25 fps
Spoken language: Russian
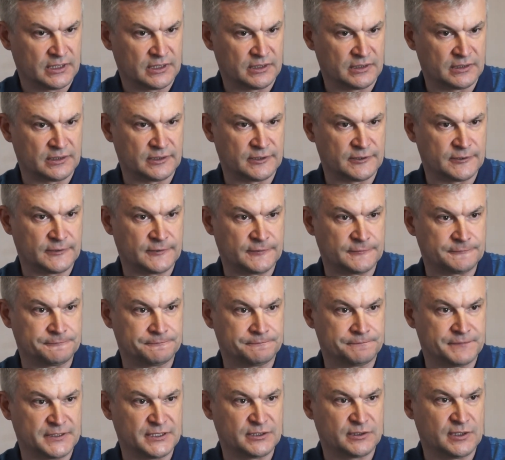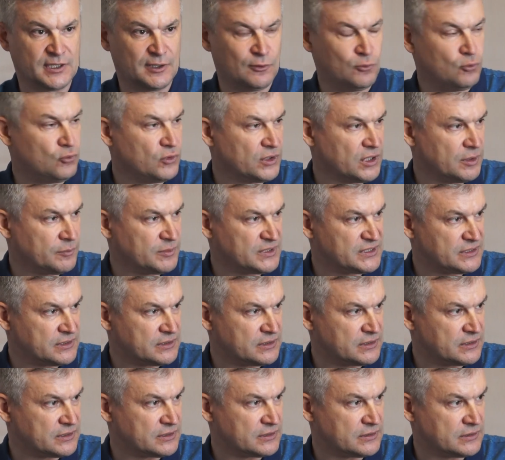э, технологиям
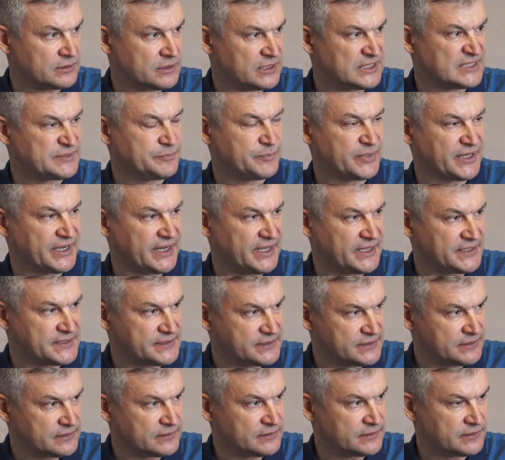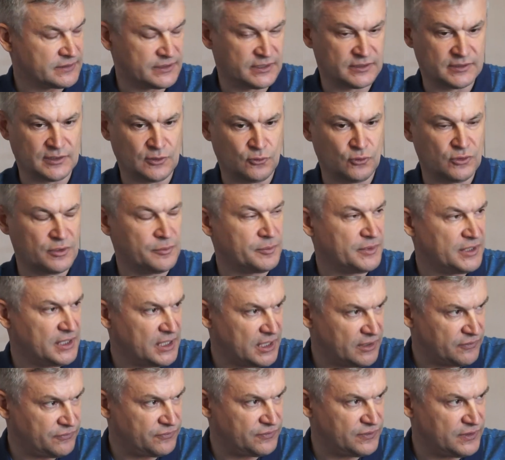э, экспресс, технологиям
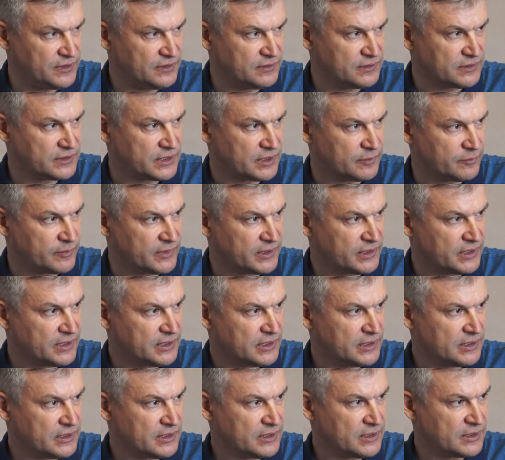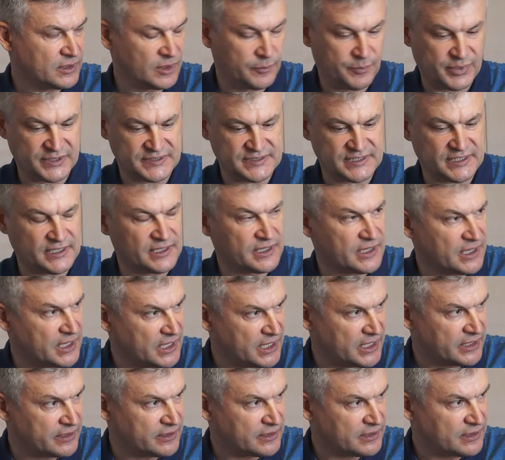клеофил, там, на
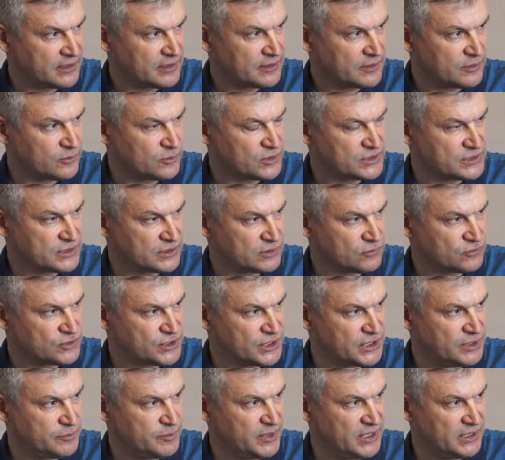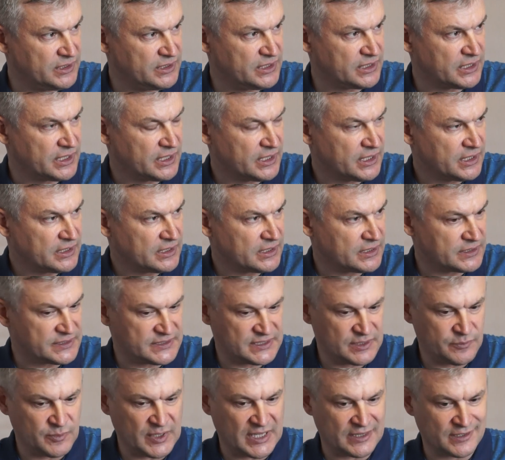пасаран. То есть это уже гибриды
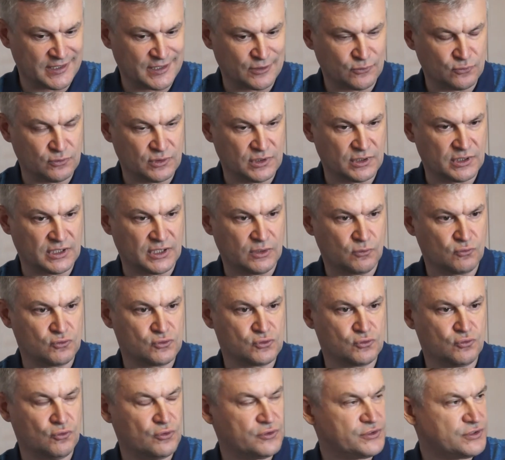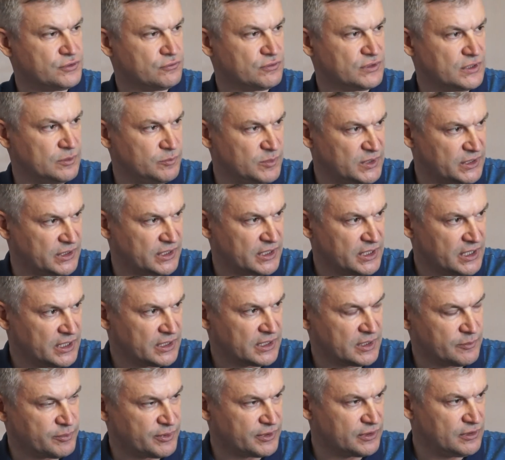семян, которые устойчивы вот именно
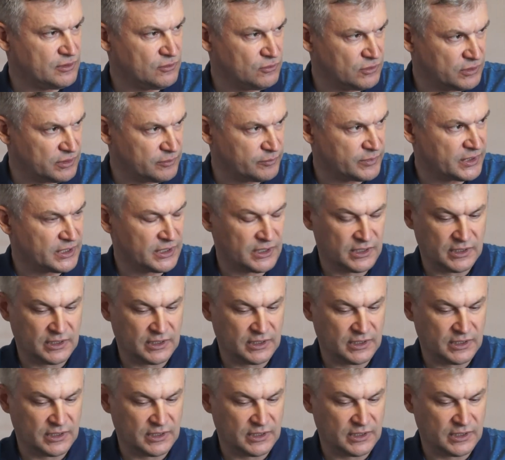к определенным